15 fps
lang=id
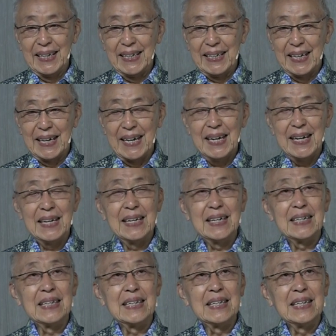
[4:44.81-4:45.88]
Ya,
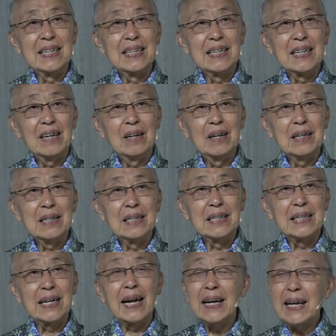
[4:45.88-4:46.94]

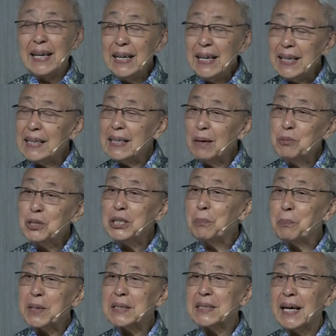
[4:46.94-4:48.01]
dan ini kita mesti
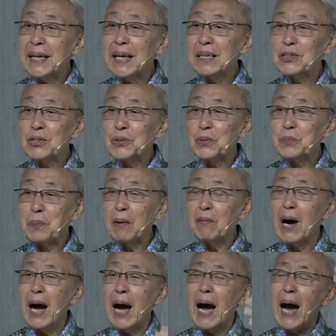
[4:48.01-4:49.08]
percaya
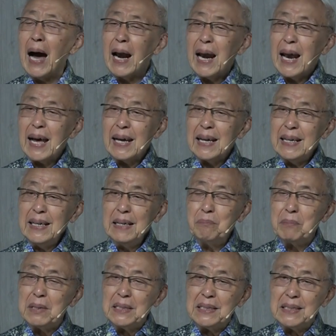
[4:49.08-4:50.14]
bahwa Allah ini
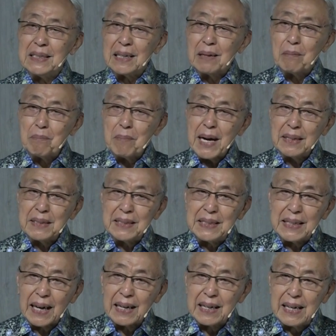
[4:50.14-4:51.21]
menjelma
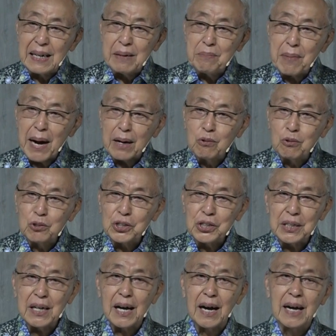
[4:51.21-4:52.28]
jadi
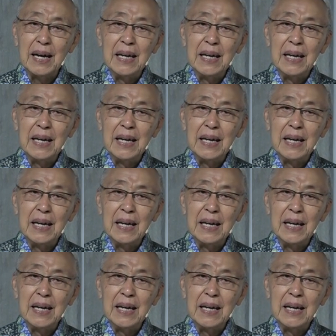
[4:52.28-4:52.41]
manusia.